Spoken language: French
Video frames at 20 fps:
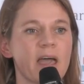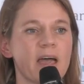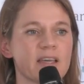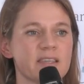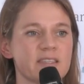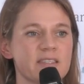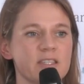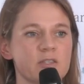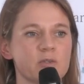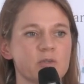
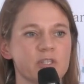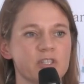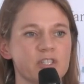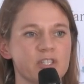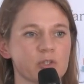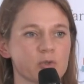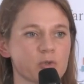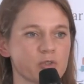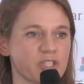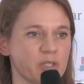ainsi que les
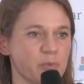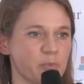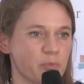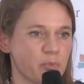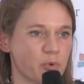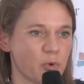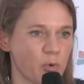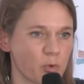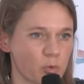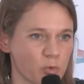chirurgies
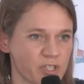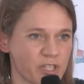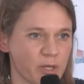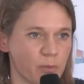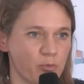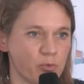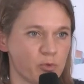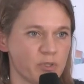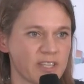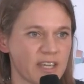
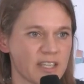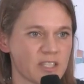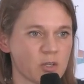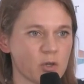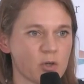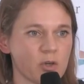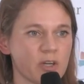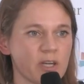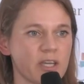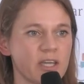prolongées, plus de
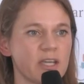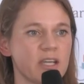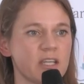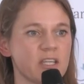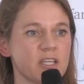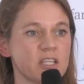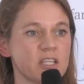4 heures, et les